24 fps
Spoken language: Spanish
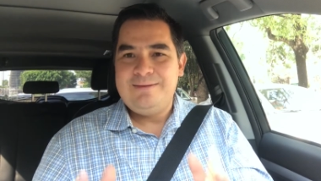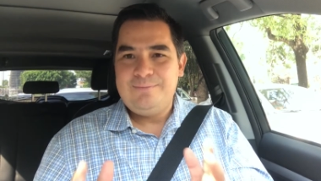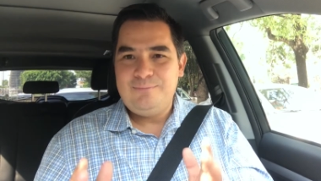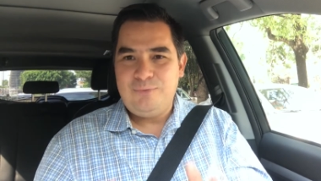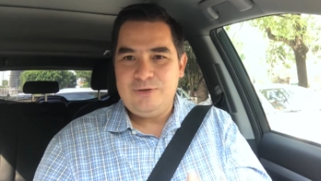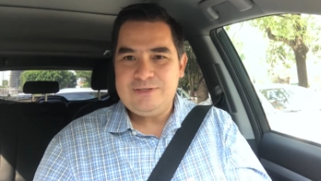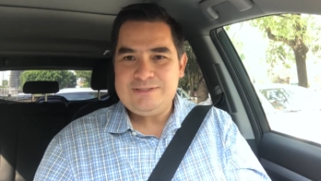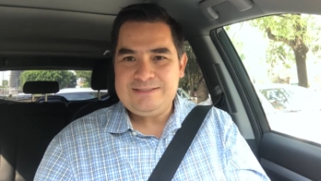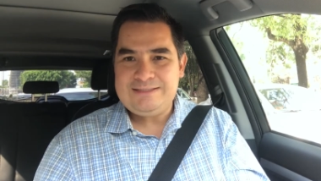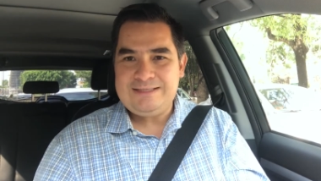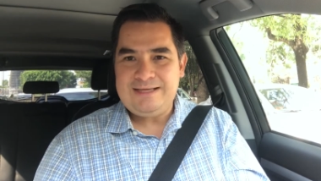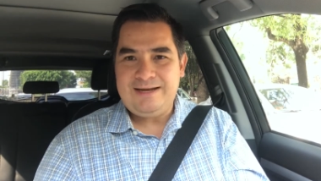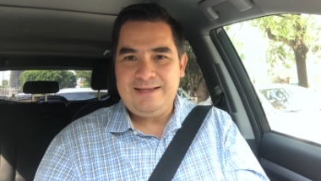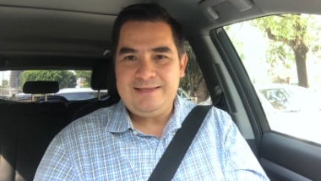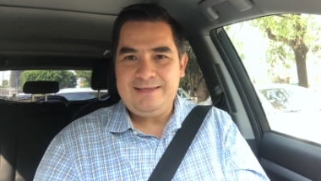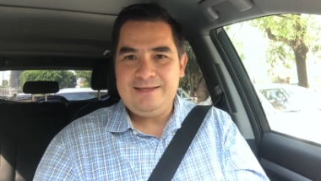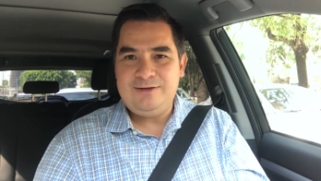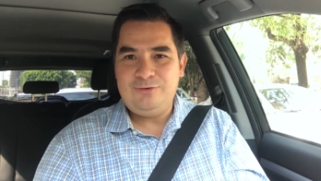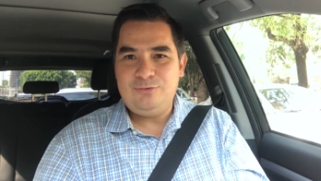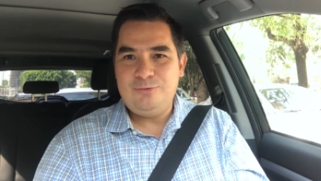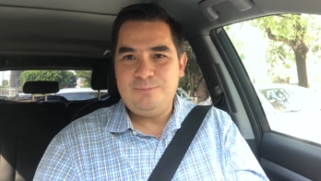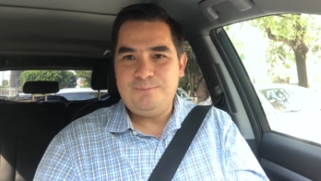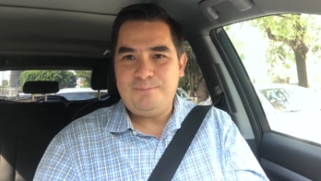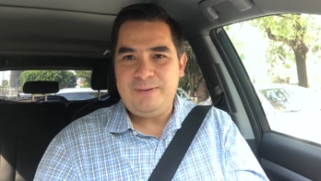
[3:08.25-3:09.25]
puedes estar ahí
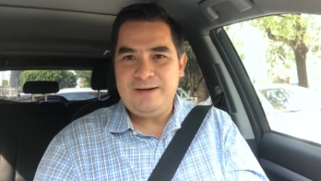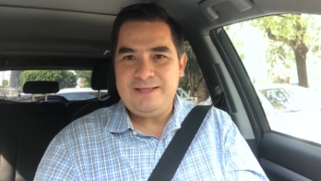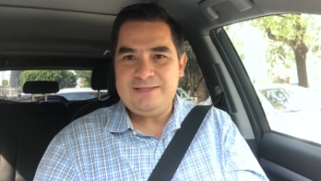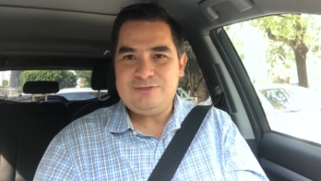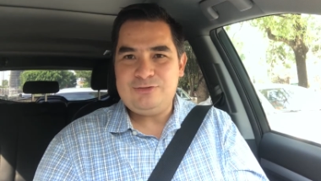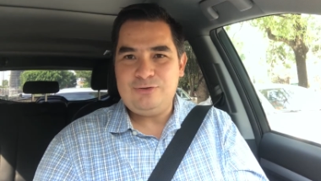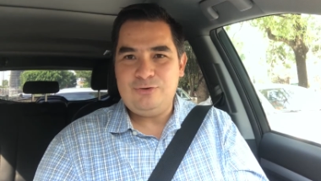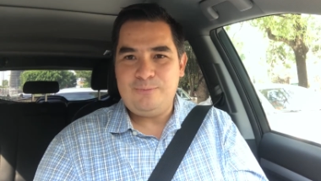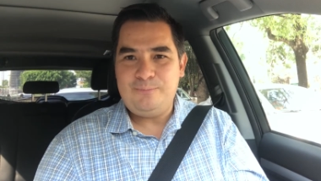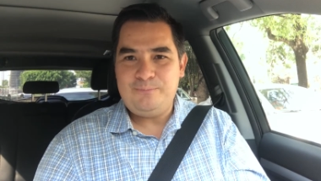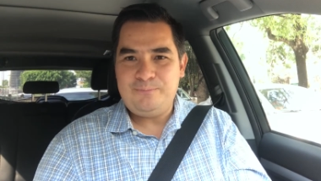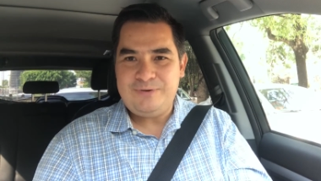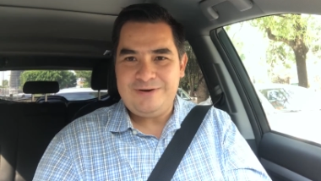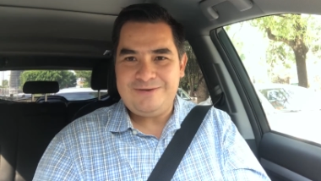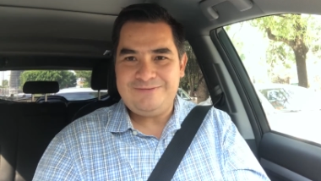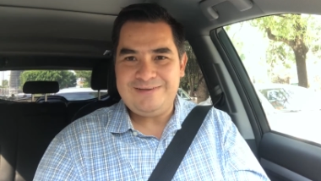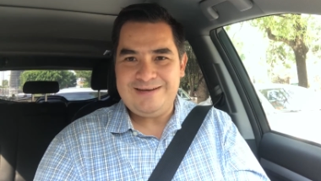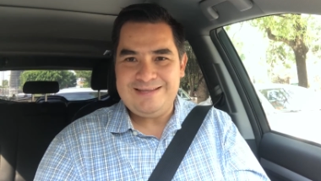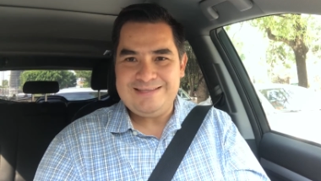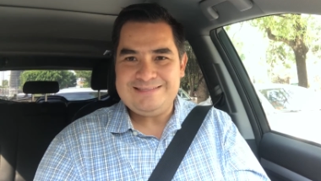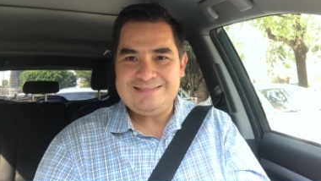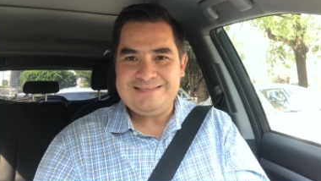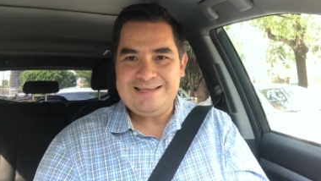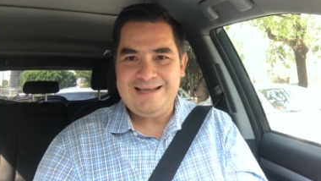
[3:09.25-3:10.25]
en un precio
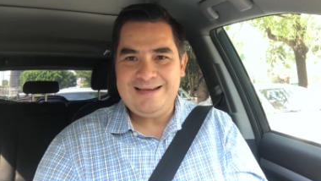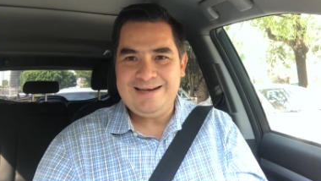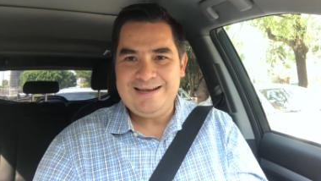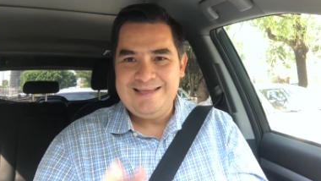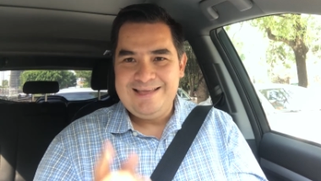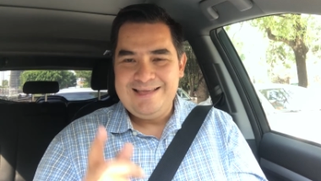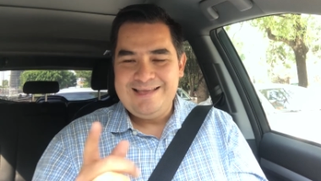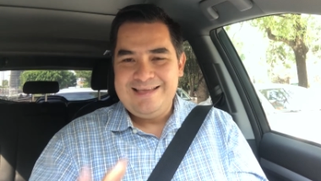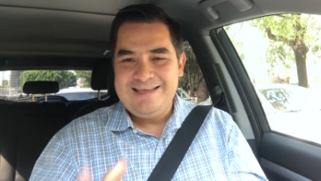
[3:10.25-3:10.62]
preferencial.